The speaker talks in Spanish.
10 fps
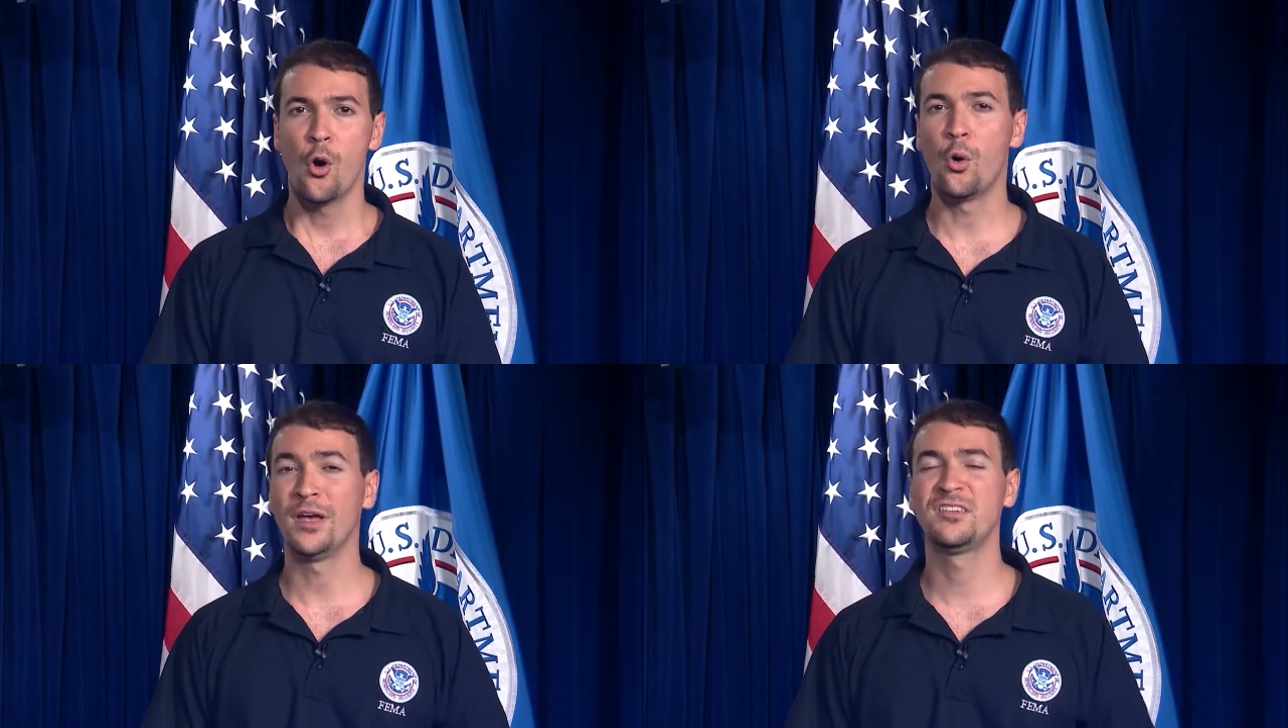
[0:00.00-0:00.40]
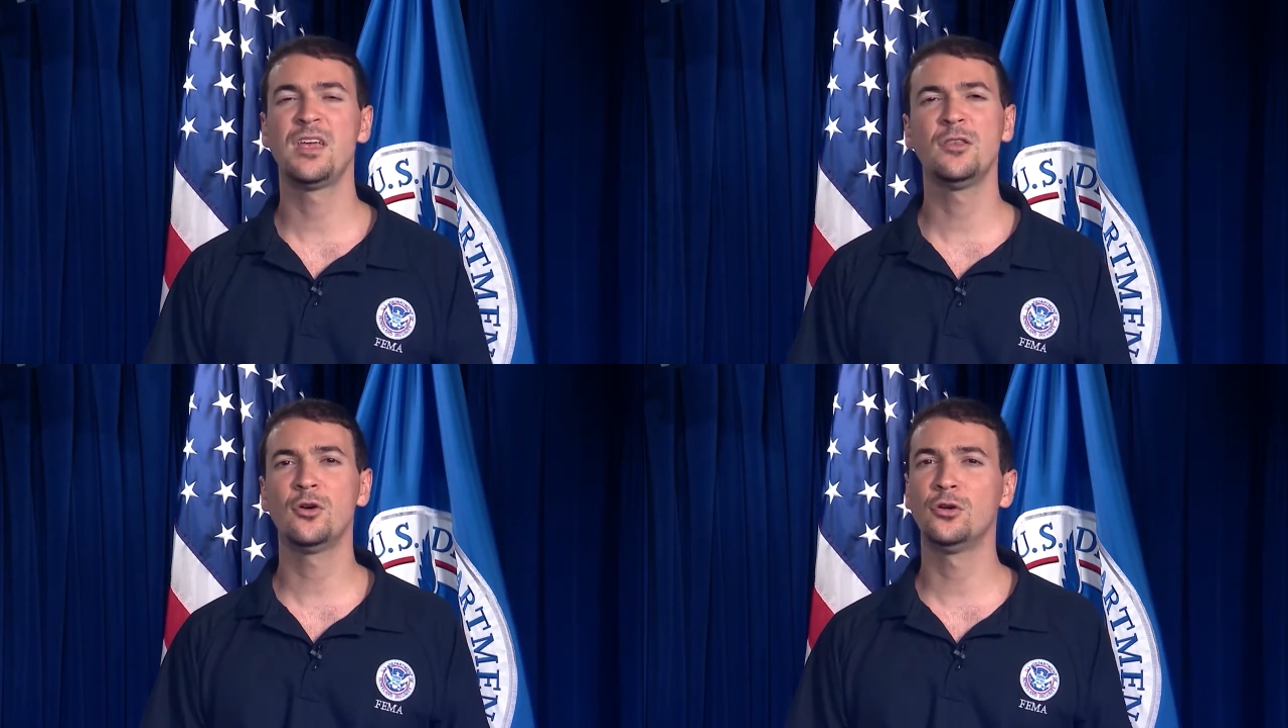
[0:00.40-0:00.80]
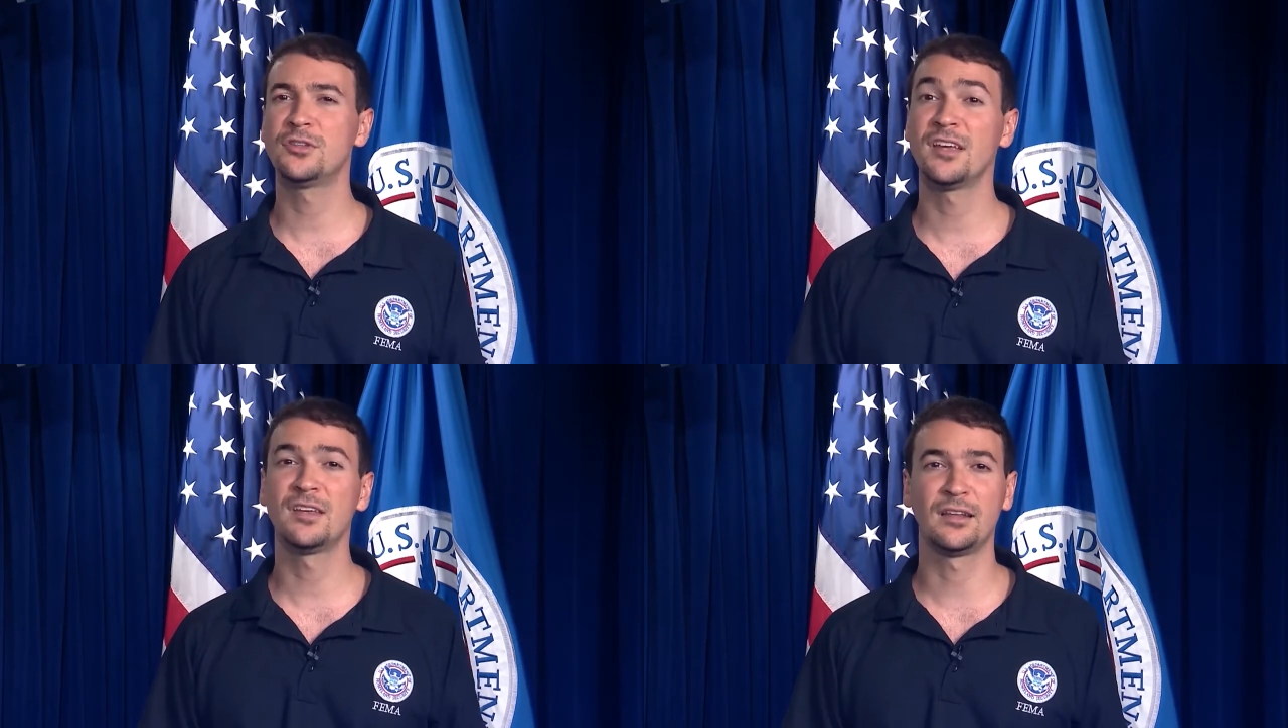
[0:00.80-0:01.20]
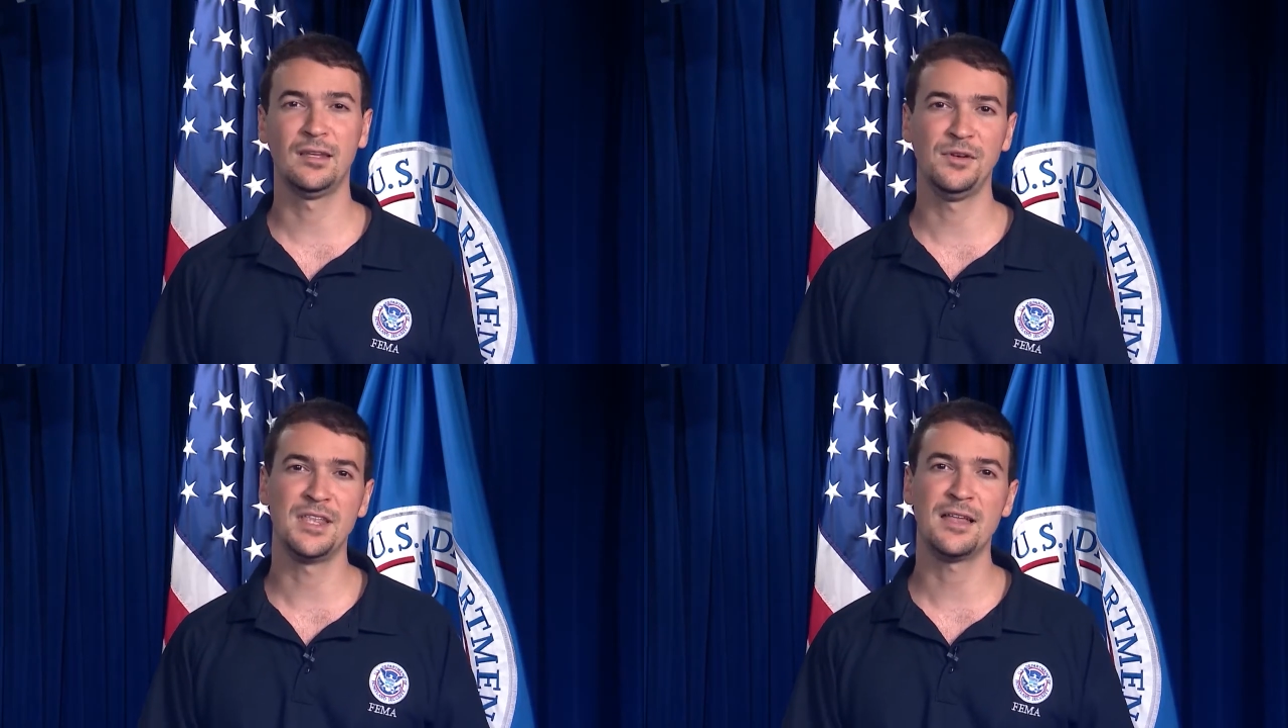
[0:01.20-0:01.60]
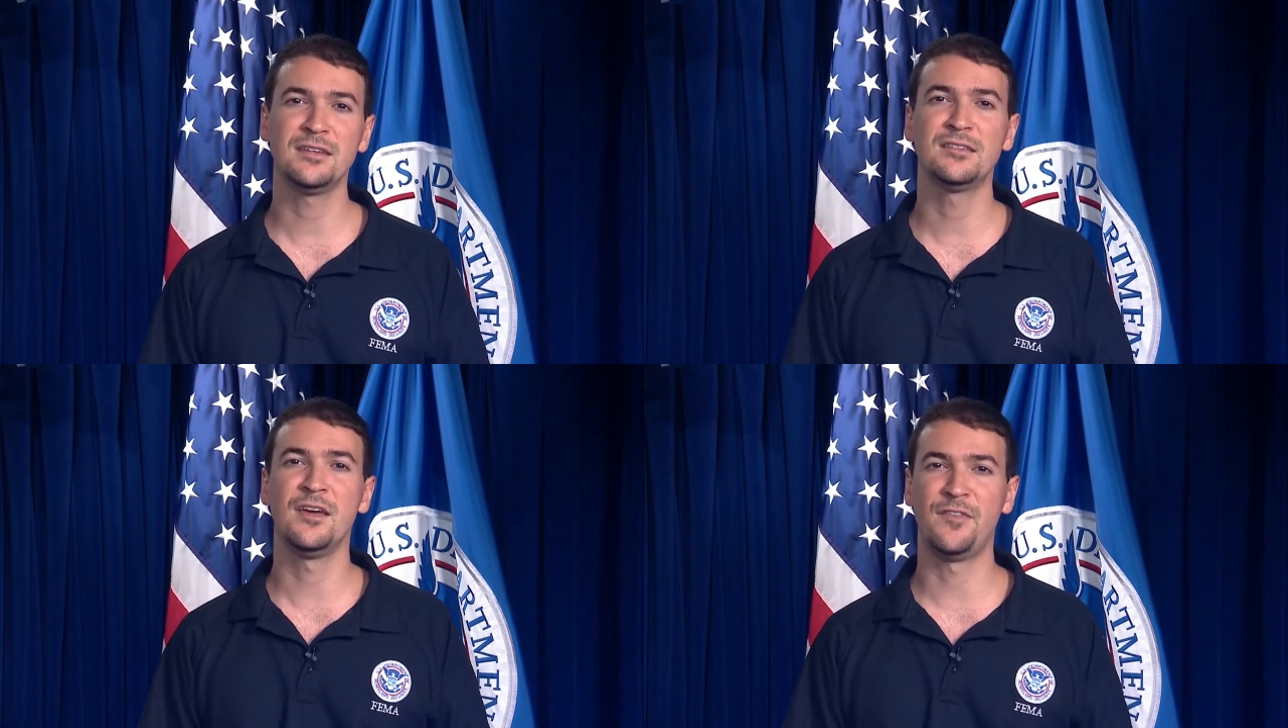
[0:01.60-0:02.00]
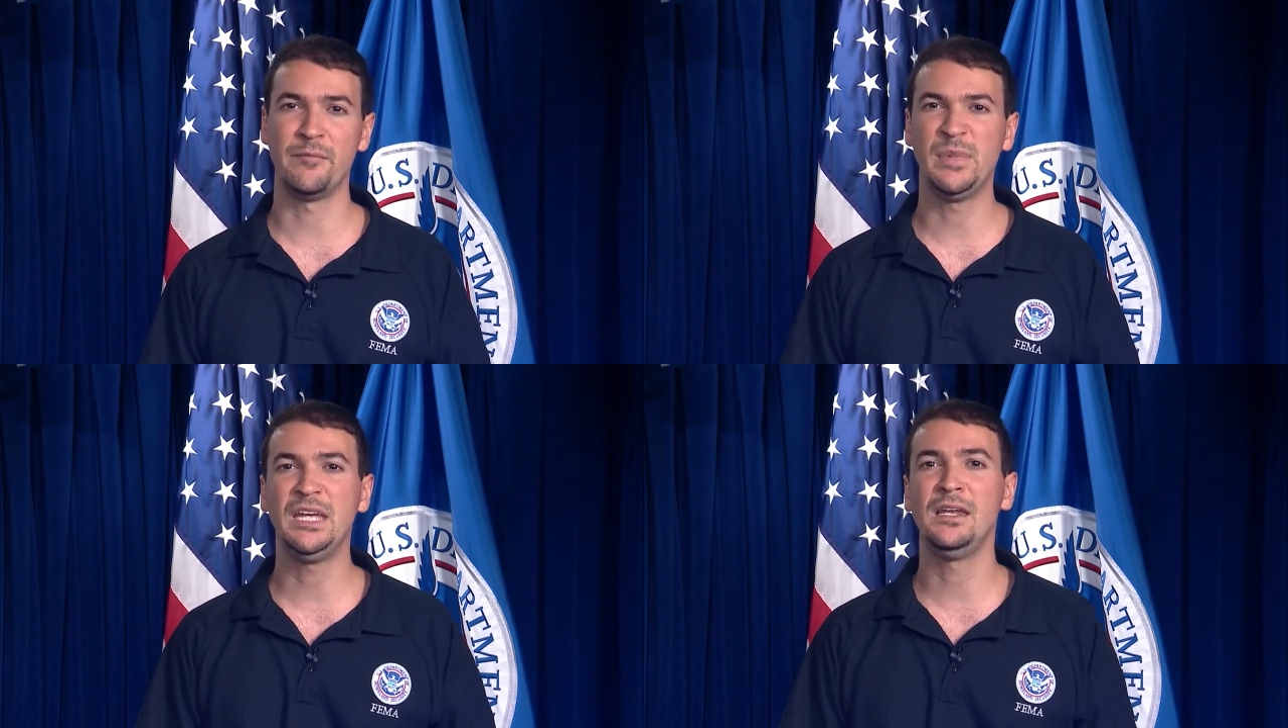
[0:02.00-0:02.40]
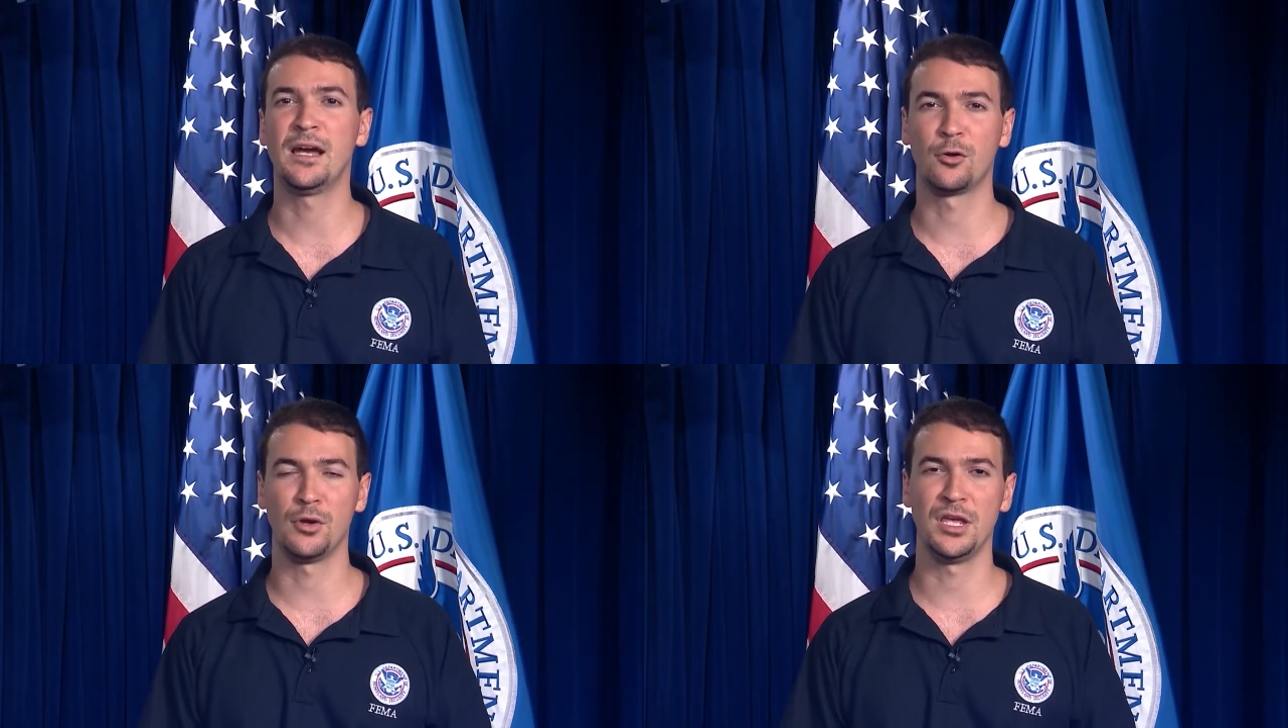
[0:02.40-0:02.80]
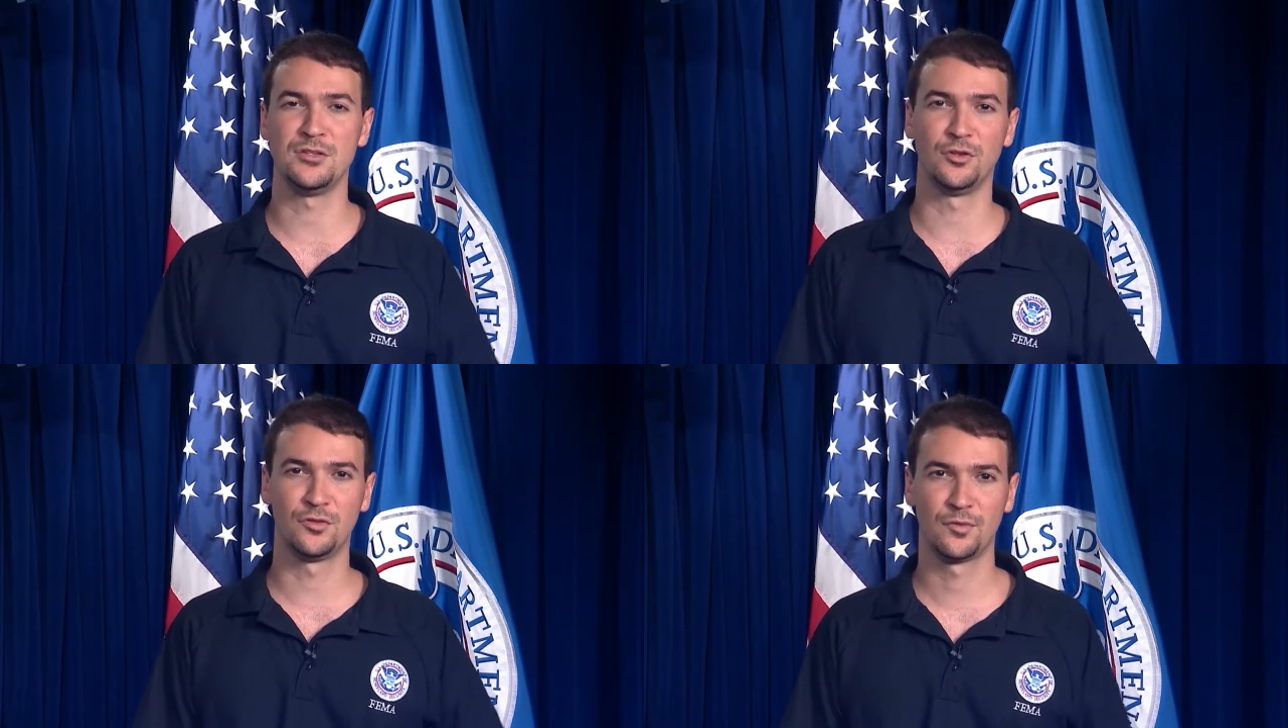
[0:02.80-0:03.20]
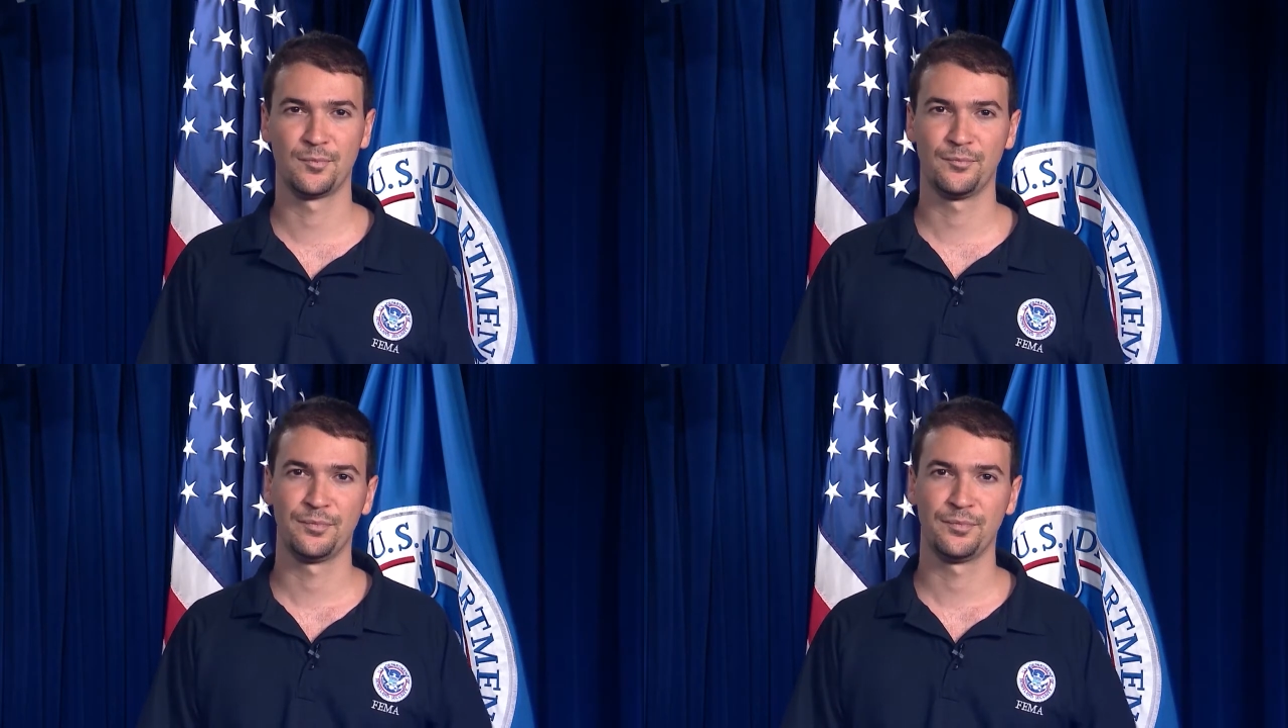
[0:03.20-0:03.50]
o haciendo otras actividades de familia con ellos.